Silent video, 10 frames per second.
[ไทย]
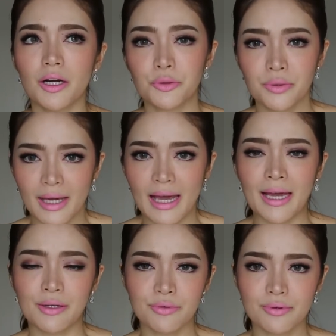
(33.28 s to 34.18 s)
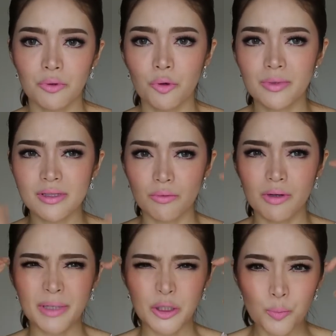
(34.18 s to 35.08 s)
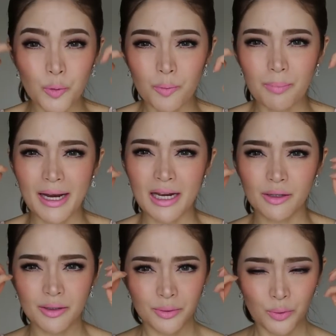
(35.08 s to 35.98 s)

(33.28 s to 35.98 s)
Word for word: ดูแก่ดูโซมเนื่องจากว่ามันยุบลงไปแล้ว